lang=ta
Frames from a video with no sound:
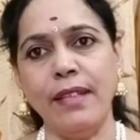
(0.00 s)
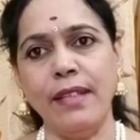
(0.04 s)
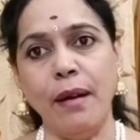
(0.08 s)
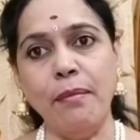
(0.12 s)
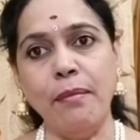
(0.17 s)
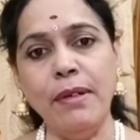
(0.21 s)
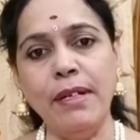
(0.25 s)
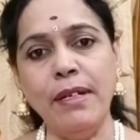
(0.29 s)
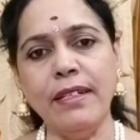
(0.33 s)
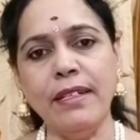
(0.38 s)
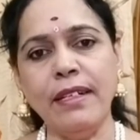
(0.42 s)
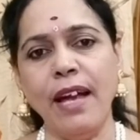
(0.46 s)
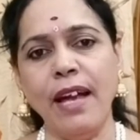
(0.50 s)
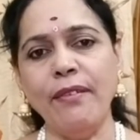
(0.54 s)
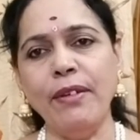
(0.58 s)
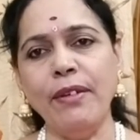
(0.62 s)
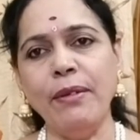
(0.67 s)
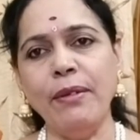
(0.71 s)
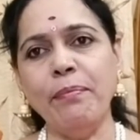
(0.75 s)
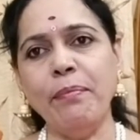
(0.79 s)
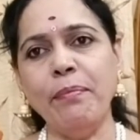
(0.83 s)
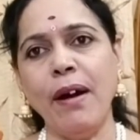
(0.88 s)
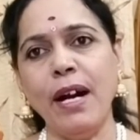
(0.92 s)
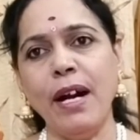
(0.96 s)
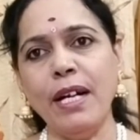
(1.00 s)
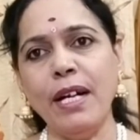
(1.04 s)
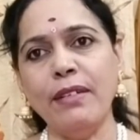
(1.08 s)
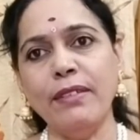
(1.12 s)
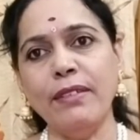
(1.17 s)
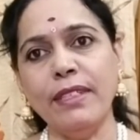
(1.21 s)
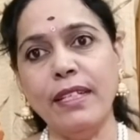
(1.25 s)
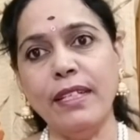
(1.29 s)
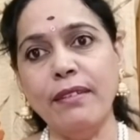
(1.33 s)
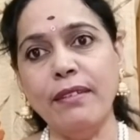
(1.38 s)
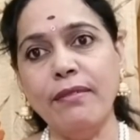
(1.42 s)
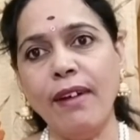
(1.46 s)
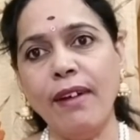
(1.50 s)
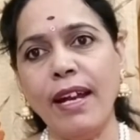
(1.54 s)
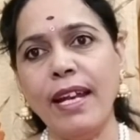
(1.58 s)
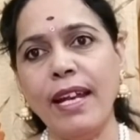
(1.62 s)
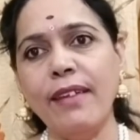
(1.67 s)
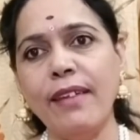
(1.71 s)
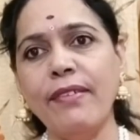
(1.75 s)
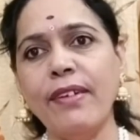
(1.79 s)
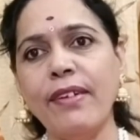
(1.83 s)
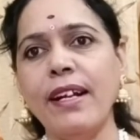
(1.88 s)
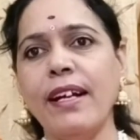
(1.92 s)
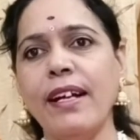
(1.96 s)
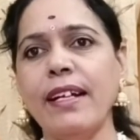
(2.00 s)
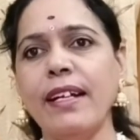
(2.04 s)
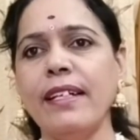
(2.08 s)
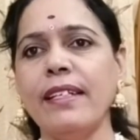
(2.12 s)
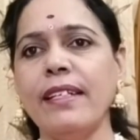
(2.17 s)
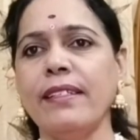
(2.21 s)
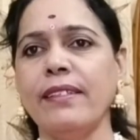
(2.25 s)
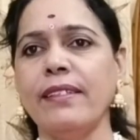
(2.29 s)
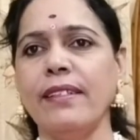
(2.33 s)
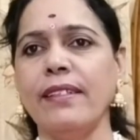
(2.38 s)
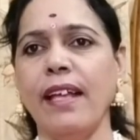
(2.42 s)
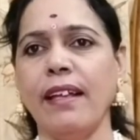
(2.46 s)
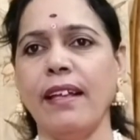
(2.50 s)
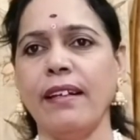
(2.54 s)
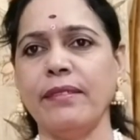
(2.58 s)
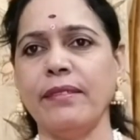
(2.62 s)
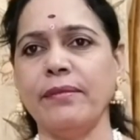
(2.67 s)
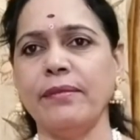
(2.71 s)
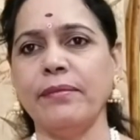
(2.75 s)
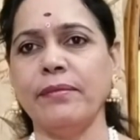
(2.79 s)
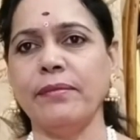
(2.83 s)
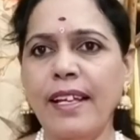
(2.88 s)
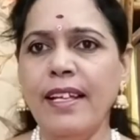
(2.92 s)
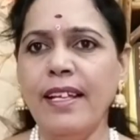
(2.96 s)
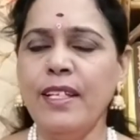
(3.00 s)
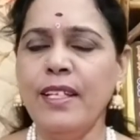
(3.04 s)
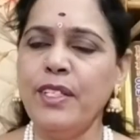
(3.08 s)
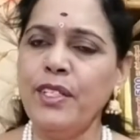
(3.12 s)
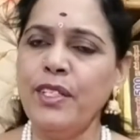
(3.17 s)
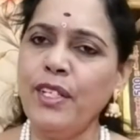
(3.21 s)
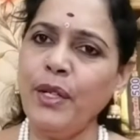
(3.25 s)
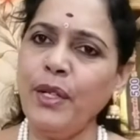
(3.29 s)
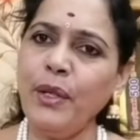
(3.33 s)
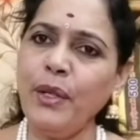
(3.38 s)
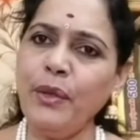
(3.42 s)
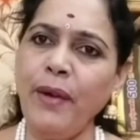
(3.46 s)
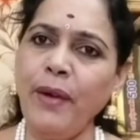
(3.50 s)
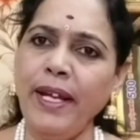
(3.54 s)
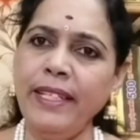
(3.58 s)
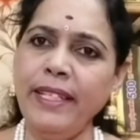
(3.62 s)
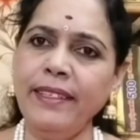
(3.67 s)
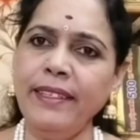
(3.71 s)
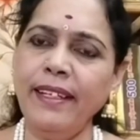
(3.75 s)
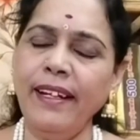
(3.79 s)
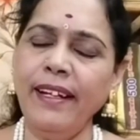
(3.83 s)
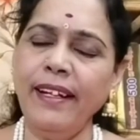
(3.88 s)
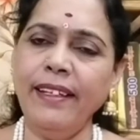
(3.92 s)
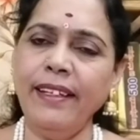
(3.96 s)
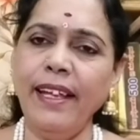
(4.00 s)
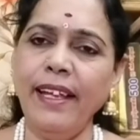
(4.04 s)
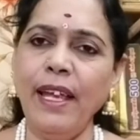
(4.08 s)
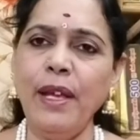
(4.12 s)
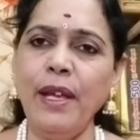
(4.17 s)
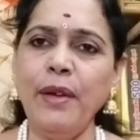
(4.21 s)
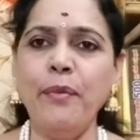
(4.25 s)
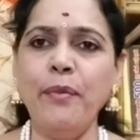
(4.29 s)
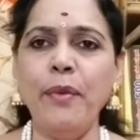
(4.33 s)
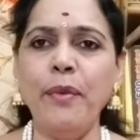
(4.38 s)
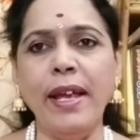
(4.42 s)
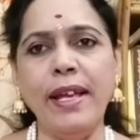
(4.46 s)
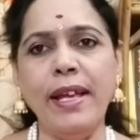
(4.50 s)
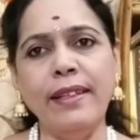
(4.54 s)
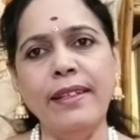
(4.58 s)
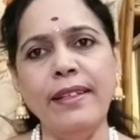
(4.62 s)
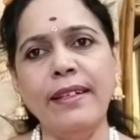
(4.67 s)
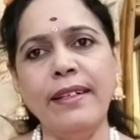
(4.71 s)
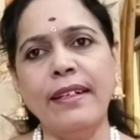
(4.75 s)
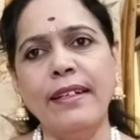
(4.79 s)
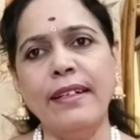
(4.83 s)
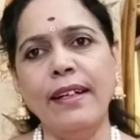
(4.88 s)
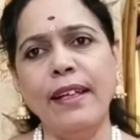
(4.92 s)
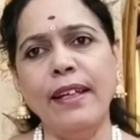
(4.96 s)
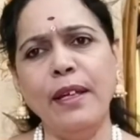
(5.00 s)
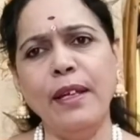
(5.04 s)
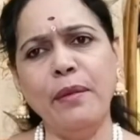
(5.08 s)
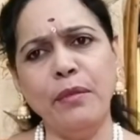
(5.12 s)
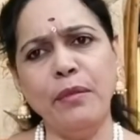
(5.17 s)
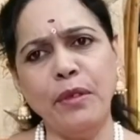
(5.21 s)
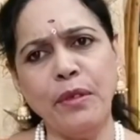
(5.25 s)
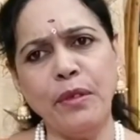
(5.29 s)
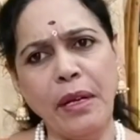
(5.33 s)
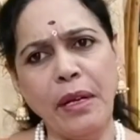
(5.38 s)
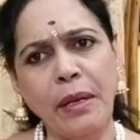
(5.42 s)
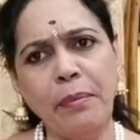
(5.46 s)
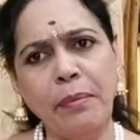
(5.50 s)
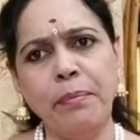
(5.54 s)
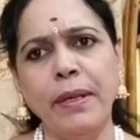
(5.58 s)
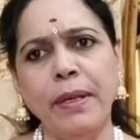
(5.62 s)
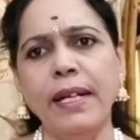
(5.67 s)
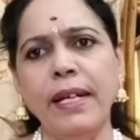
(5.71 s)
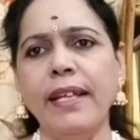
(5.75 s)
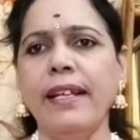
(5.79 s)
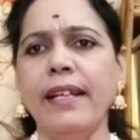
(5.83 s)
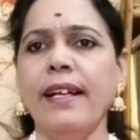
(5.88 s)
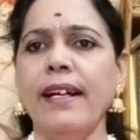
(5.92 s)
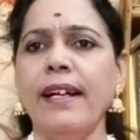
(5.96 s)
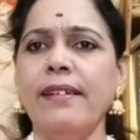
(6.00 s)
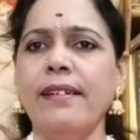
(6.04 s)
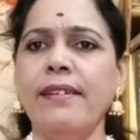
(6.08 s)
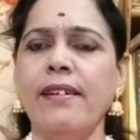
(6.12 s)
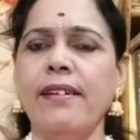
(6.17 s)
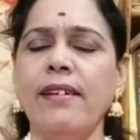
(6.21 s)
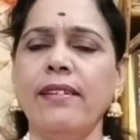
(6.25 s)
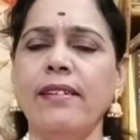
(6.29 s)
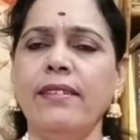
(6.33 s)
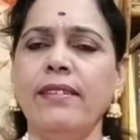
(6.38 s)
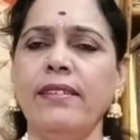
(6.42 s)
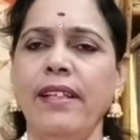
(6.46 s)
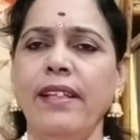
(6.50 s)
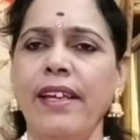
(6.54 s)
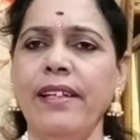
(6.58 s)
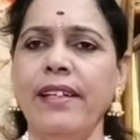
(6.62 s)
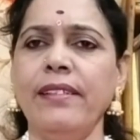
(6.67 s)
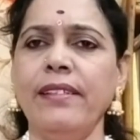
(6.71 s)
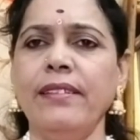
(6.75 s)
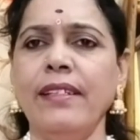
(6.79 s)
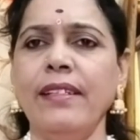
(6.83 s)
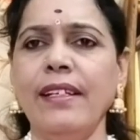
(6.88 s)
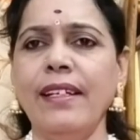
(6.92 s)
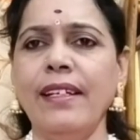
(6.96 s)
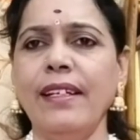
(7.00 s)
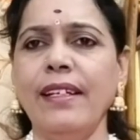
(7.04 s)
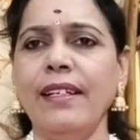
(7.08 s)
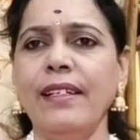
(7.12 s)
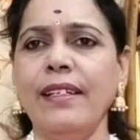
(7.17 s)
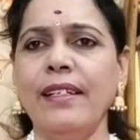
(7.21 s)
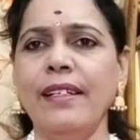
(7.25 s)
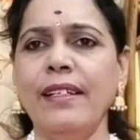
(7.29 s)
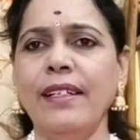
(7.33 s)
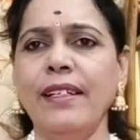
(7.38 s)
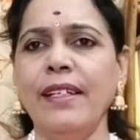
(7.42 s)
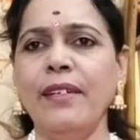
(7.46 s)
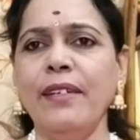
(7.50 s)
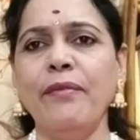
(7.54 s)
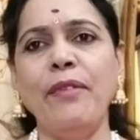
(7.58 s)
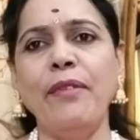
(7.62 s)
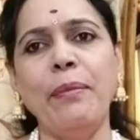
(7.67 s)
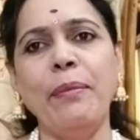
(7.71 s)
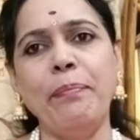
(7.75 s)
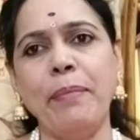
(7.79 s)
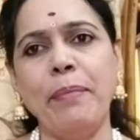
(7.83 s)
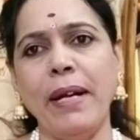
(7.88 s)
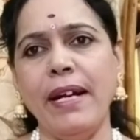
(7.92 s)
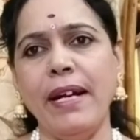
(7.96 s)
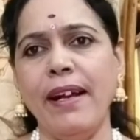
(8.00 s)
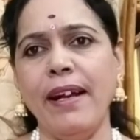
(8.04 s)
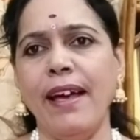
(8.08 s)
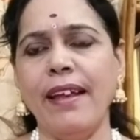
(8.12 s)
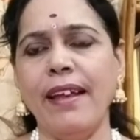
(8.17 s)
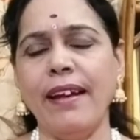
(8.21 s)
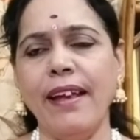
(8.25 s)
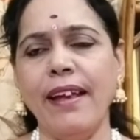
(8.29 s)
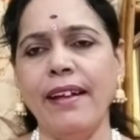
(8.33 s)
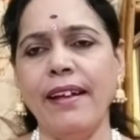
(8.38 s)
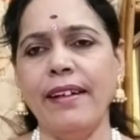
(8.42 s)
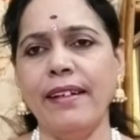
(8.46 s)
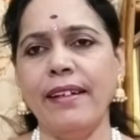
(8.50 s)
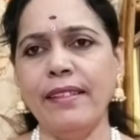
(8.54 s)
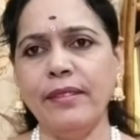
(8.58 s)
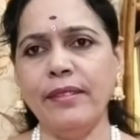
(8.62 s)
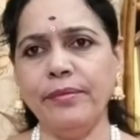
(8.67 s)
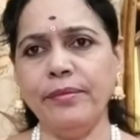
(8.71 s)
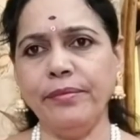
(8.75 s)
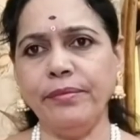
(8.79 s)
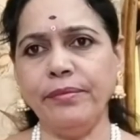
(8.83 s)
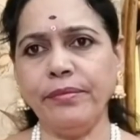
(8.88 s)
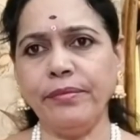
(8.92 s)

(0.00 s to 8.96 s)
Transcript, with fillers: தமிழ் கவி பாடுவதில் வல்லவராக இருந்தார் சிறு வயதிலேயே வேதங்களை முறைப்படி கற்று தேர்ந்த விப்ர நாராயணர்